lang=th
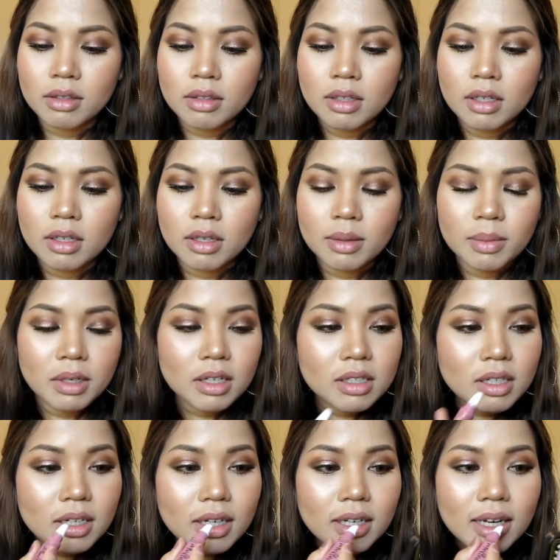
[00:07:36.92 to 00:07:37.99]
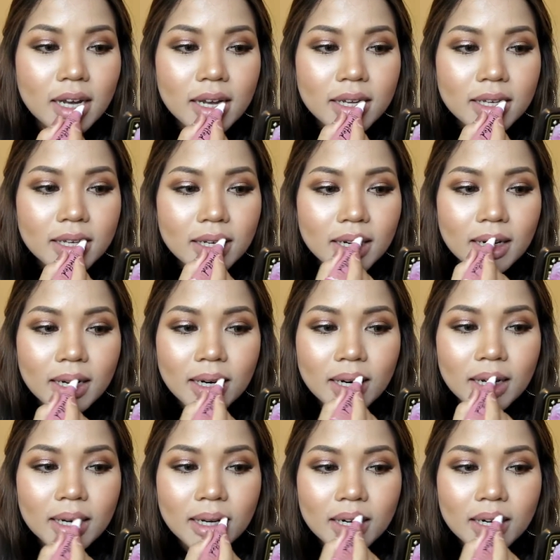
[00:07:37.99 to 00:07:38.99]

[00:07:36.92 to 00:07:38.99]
สีมันก็จะใกล้ๆเคียงกันนะ